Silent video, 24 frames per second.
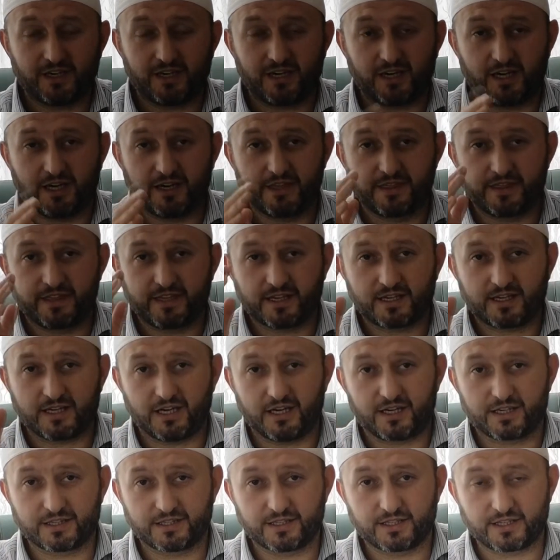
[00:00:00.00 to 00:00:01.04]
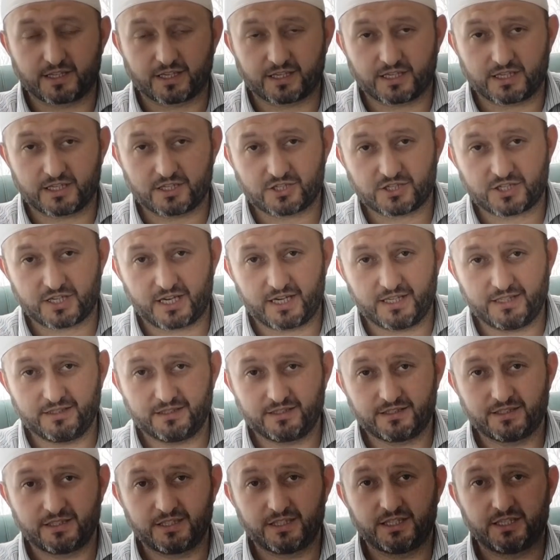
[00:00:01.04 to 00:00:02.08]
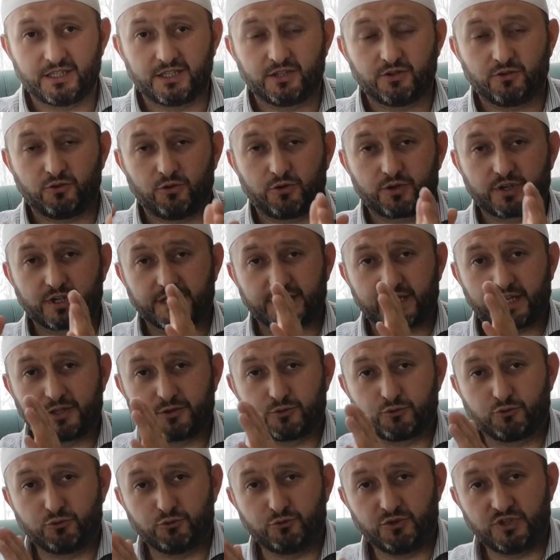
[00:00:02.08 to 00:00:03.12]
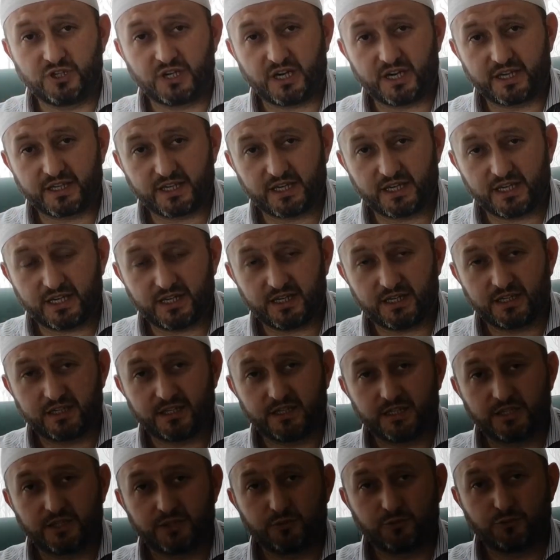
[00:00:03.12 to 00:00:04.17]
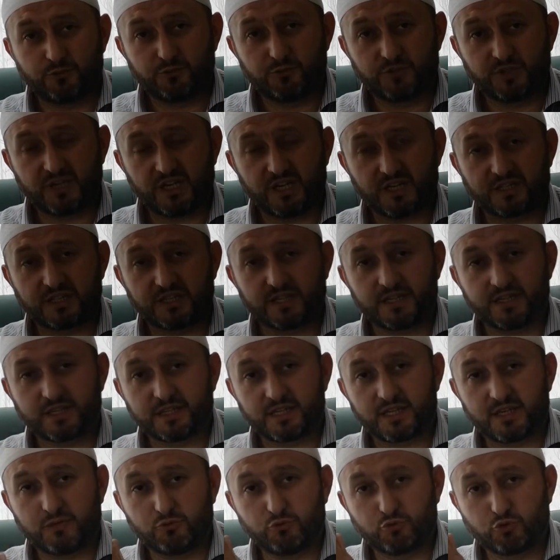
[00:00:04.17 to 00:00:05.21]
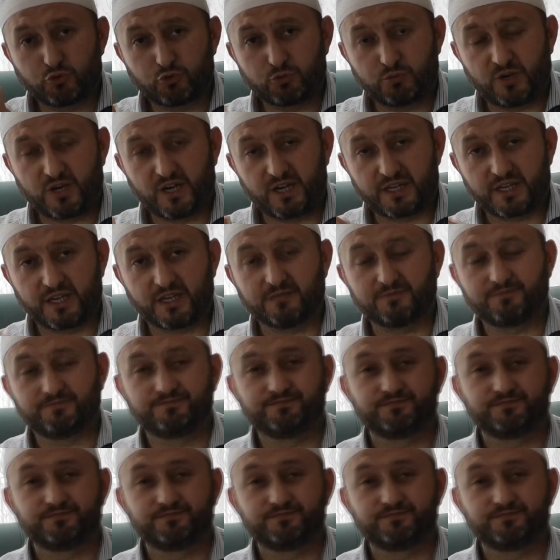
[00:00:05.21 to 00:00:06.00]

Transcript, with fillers: anne karnına geçen, oradan dünyaya, dünyadan da ukbaya.